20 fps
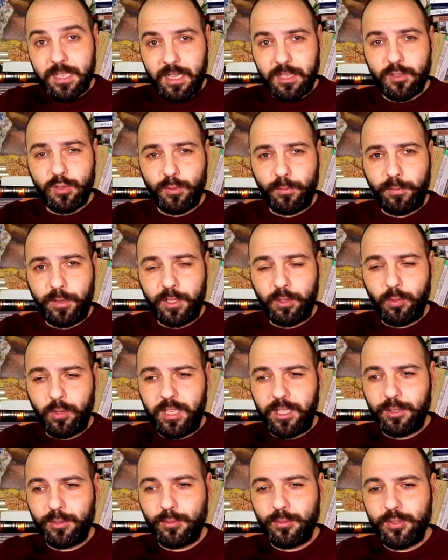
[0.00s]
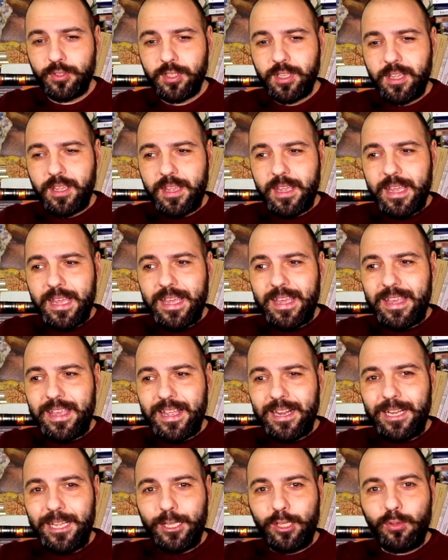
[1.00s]
han sufrido un ictus
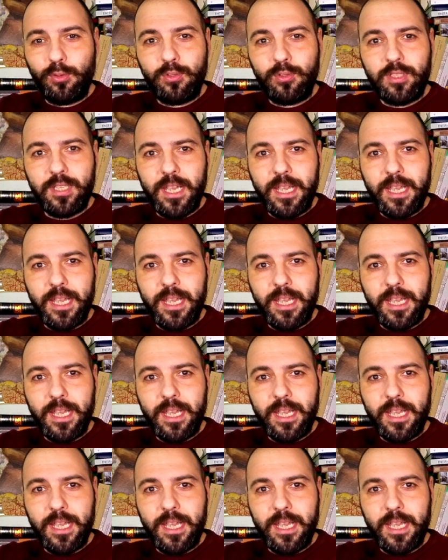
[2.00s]
y el ictus